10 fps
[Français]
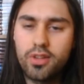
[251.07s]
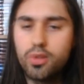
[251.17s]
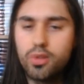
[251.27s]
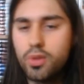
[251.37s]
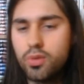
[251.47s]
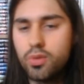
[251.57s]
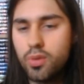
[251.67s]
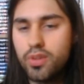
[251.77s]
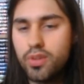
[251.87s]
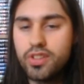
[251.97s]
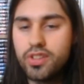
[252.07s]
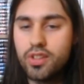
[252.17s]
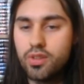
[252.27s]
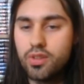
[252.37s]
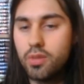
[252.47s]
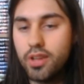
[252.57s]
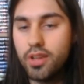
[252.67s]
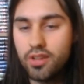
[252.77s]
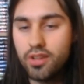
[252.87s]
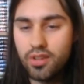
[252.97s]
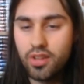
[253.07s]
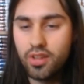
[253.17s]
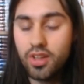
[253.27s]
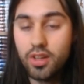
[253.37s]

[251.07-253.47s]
et du BWC 2014,